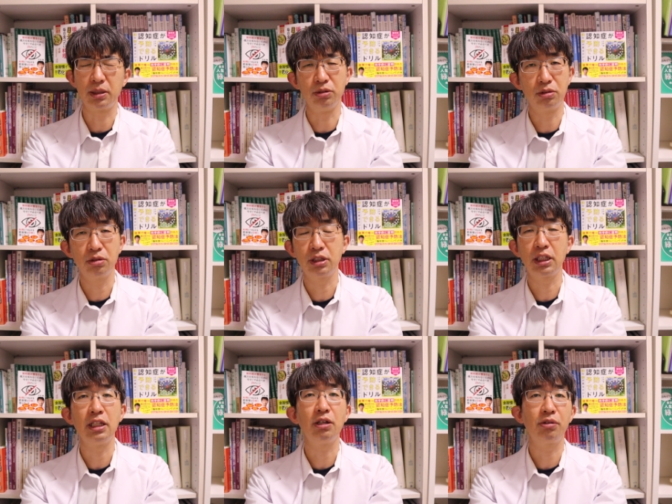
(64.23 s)
あ、術
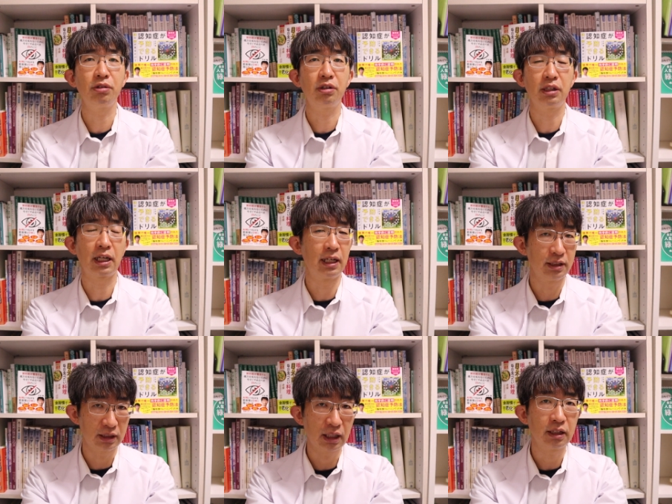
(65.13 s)
式によるって
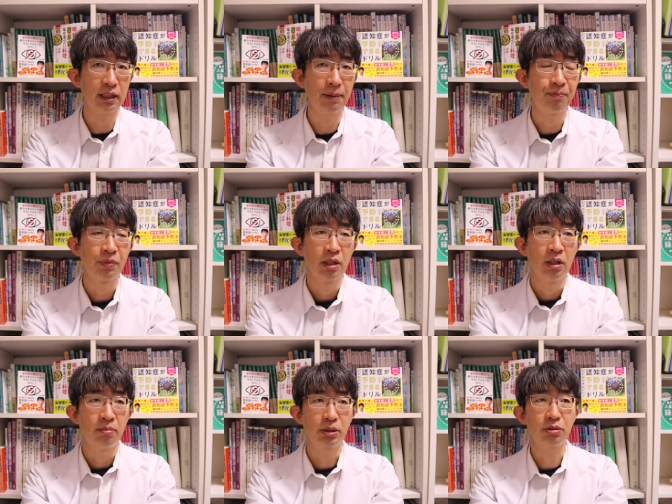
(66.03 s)
感じですね。
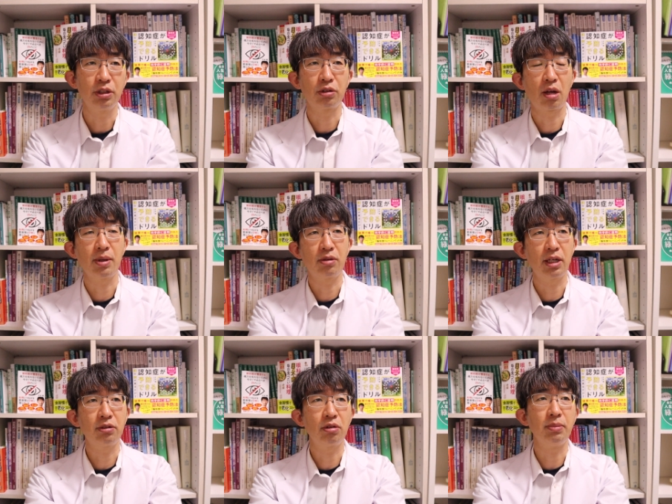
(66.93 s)
まあ、特に
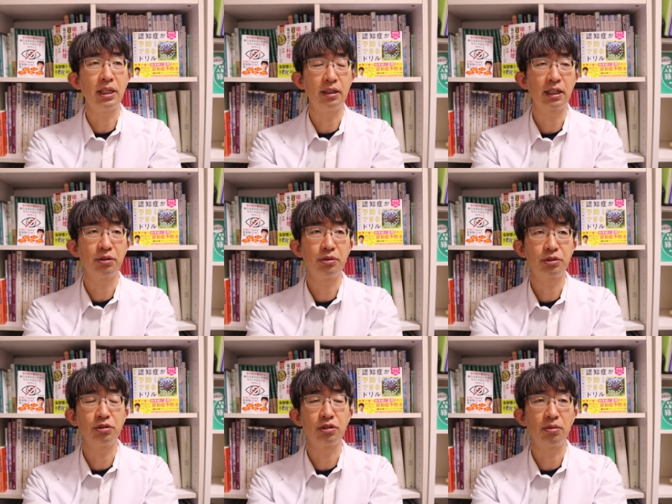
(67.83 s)
トラベクレクトミーなどの
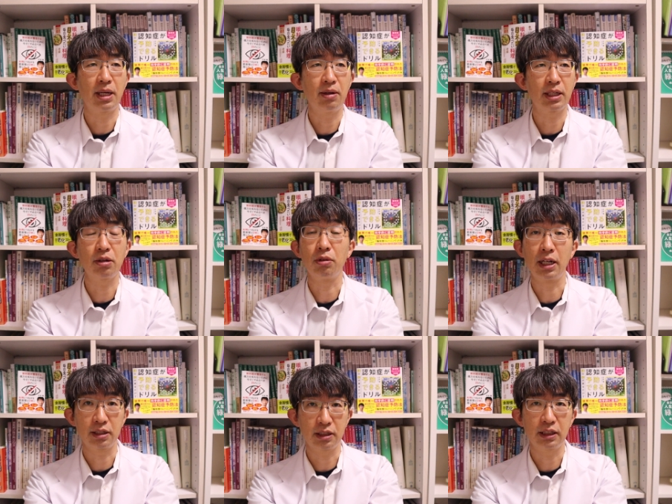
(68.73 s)
手術の場合は結構
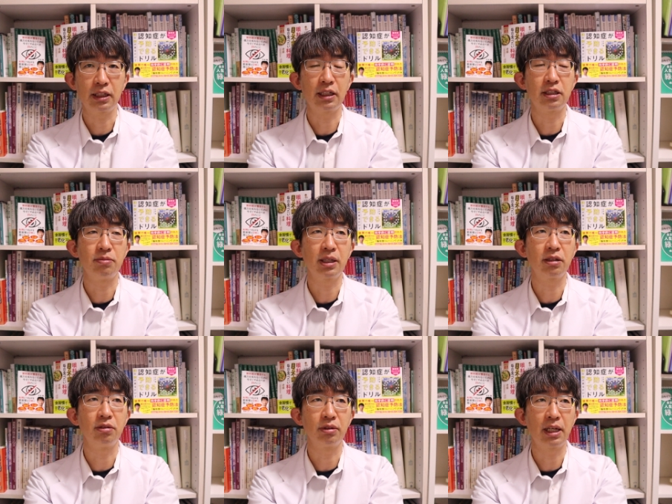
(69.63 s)
乱視が出たりしま
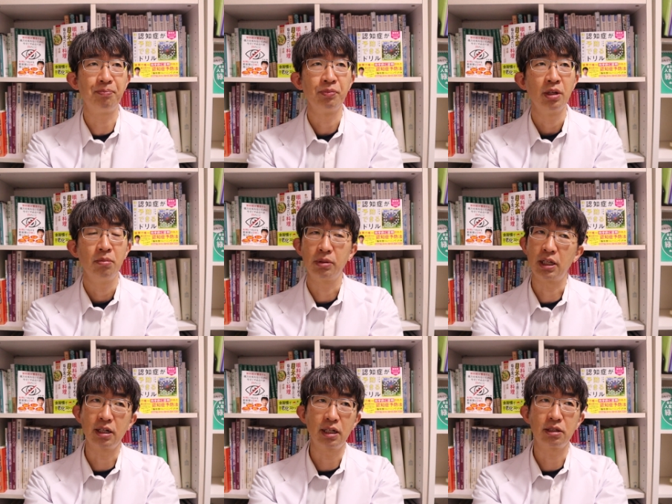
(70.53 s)
すので、まあ、
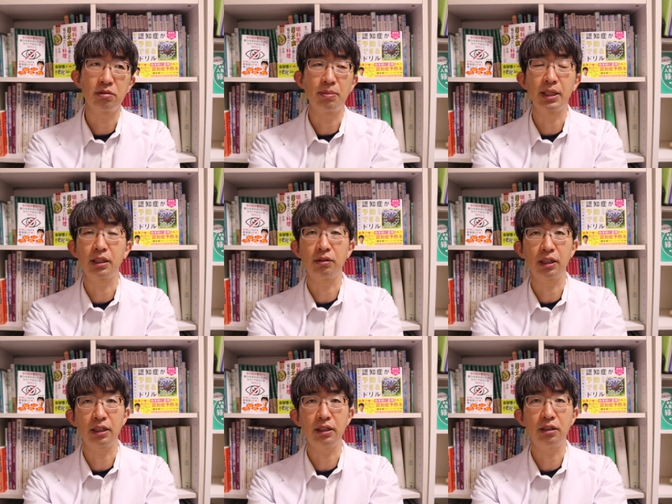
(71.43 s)
3ヶ月は待ってく
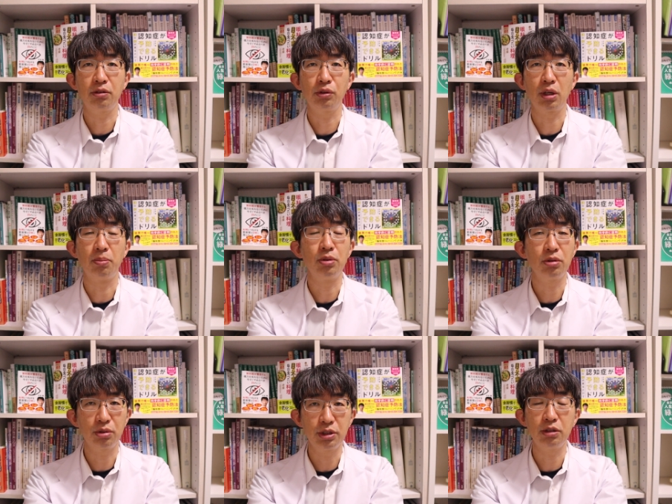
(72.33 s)
ださいっていうことが
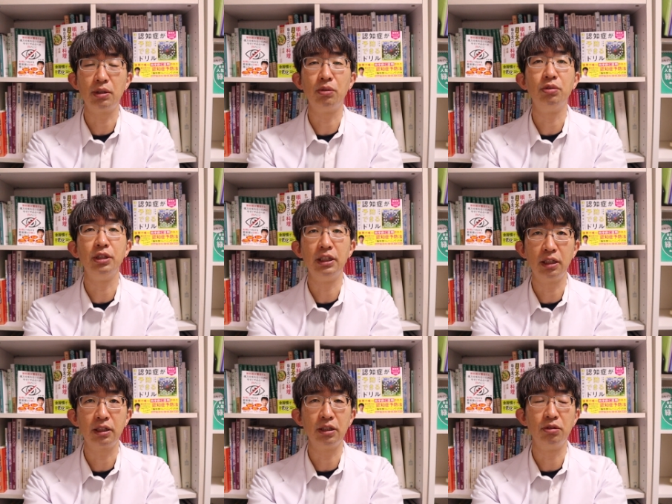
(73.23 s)
僕個人は多い
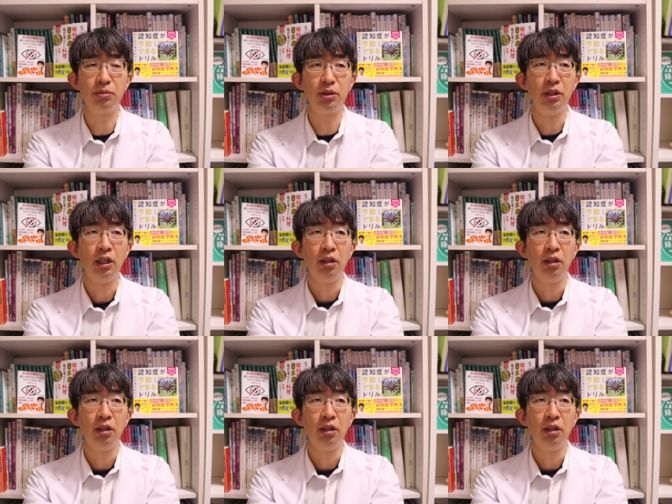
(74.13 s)
ですけども、